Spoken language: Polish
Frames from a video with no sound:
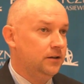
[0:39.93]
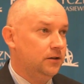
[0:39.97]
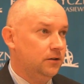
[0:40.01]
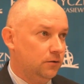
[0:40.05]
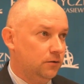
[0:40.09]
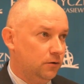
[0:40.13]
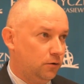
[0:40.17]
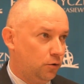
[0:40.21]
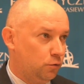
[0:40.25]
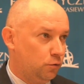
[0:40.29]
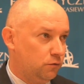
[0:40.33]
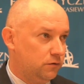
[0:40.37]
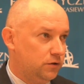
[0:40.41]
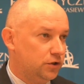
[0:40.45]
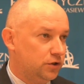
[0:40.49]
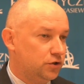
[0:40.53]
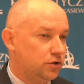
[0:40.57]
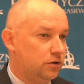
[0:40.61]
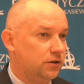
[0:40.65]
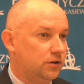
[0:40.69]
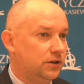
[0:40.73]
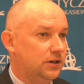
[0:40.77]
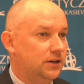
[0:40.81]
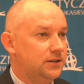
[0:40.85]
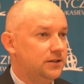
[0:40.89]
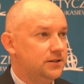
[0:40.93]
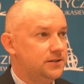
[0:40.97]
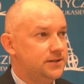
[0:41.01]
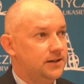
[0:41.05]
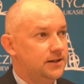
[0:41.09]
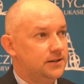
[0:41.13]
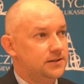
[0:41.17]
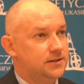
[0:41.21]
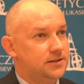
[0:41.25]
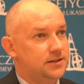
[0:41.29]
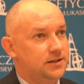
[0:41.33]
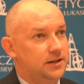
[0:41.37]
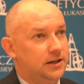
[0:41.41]
również
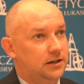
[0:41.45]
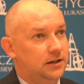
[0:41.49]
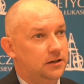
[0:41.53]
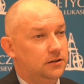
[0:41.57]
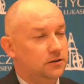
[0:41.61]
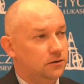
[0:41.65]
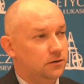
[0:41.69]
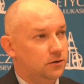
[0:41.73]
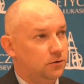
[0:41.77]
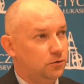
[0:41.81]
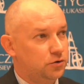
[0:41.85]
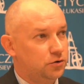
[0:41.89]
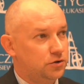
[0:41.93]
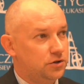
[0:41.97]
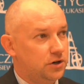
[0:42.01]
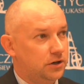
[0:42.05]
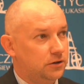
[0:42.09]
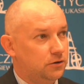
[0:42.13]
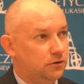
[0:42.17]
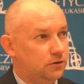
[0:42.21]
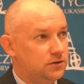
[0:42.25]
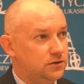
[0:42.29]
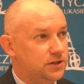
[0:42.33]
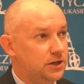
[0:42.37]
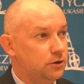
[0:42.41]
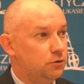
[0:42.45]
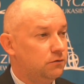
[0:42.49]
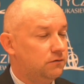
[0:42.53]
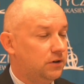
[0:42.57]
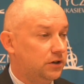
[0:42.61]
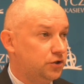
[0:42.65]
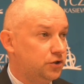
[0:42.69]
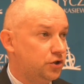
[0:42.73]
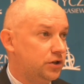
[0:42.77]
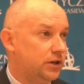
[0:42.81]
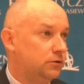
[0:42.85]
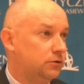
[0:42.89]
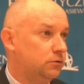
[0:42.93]
organizacja różnego rodzaju
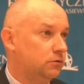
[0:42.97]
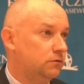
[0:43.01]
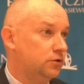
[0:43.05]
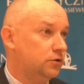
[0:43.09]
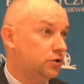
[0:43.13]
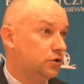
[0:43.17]
warsztatów,